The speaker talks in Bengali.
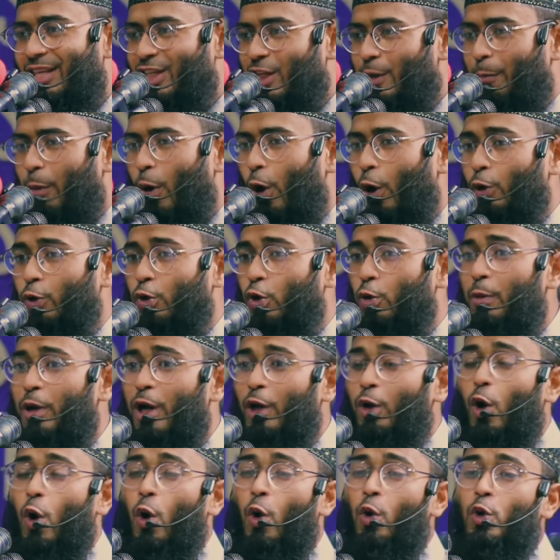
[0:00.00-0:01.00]
যে
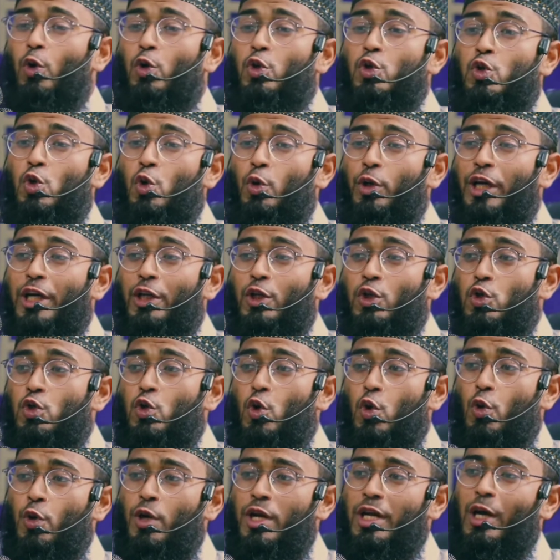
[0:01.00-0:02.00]
ভদ্রমেয়েরা কখনো চোখে
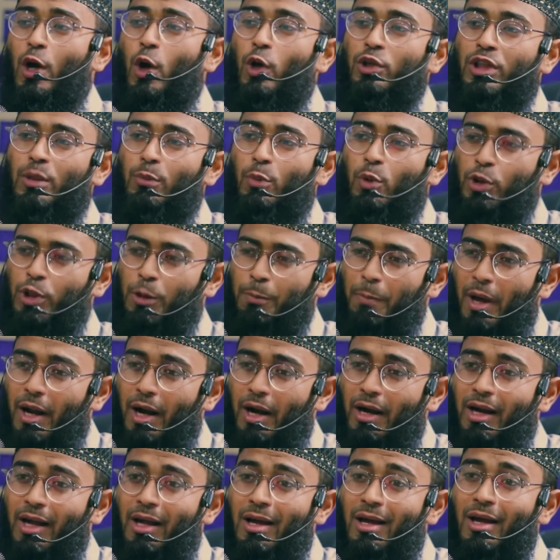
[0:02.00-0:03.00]
চোখ রেখে কথা বলতে
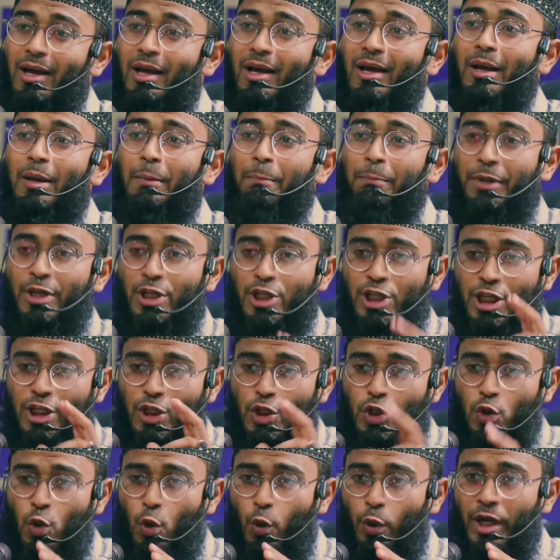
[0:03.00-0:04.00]
পারে না
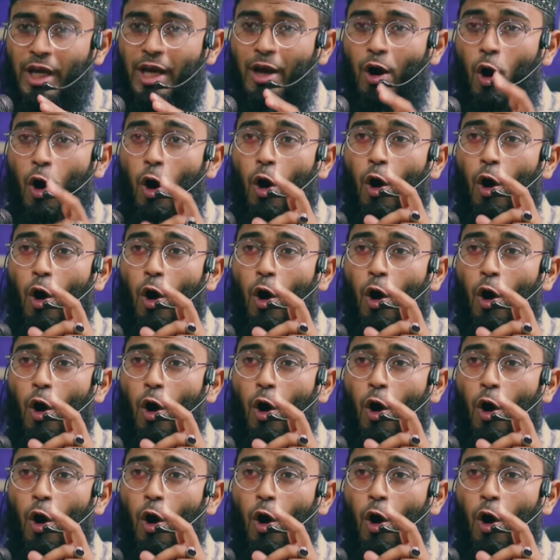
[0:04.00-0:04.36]
বিশেষ করে